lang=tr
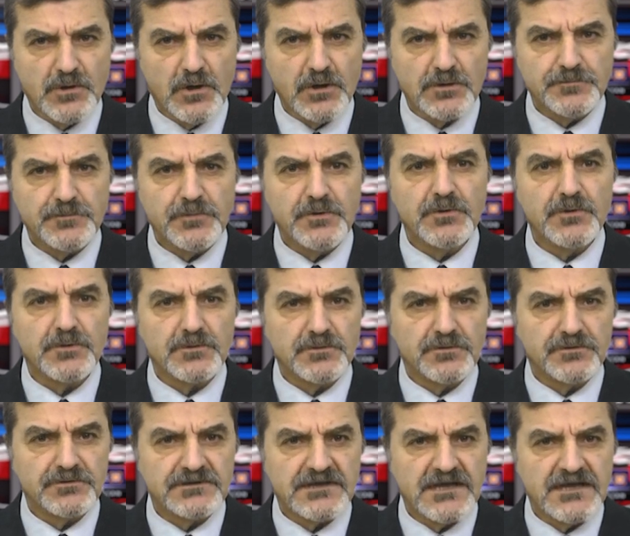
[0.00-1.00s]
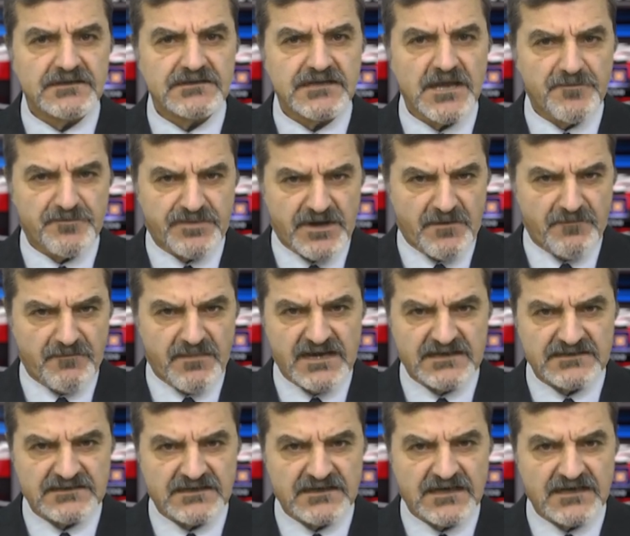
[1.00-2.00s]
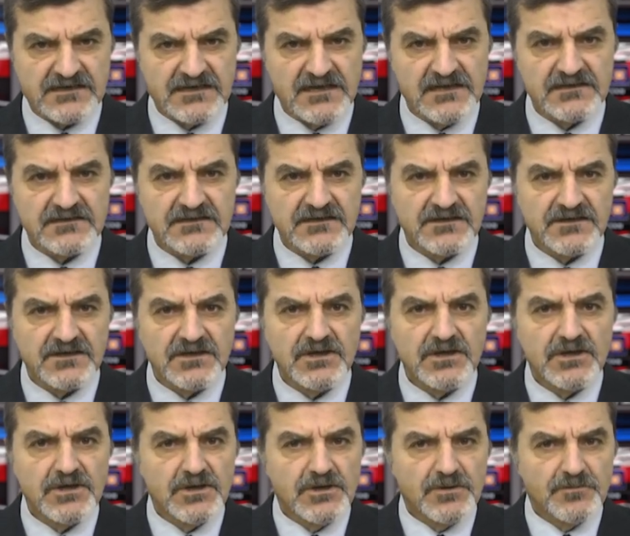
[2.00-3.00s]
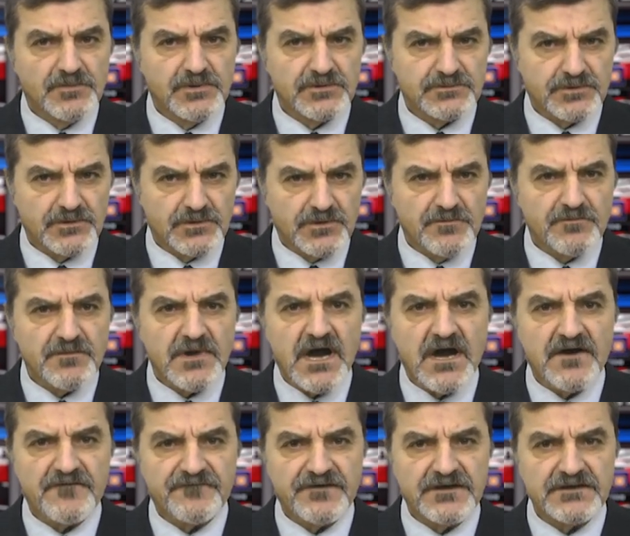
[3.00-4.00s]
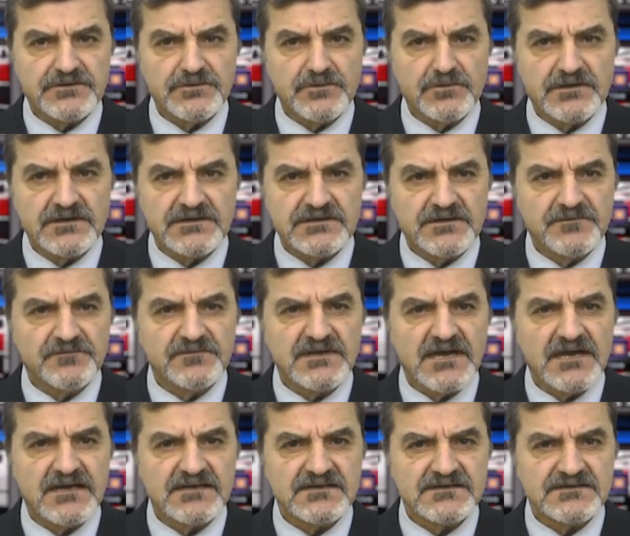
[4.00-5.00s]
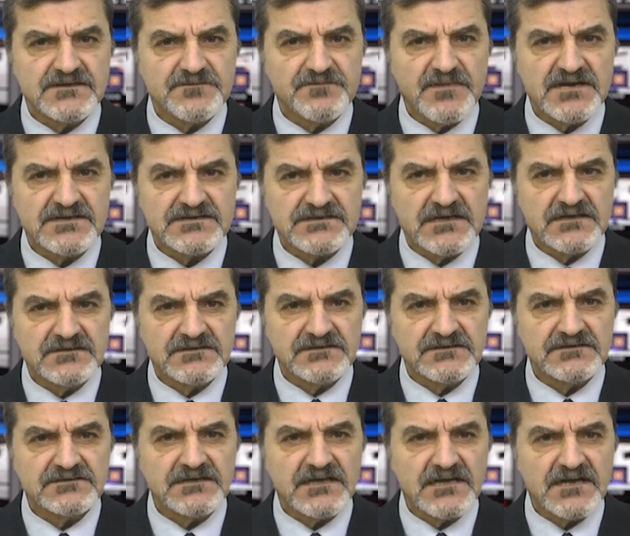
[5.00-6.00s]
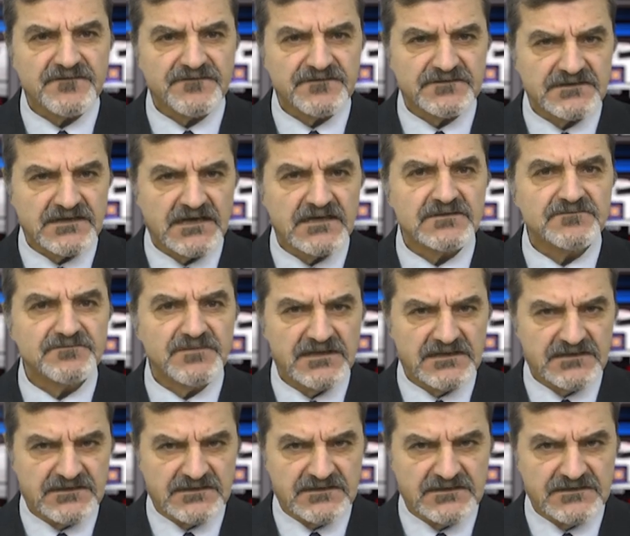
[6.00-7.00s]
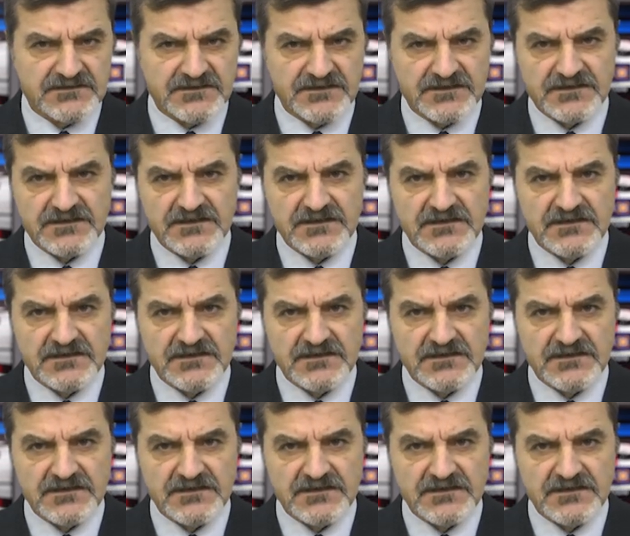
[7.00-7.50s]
dört büyüklüğünde deprem meydana geldi. Bu durum Afet Yönetim Dairesi Başkanlığı tarafından bildirildi.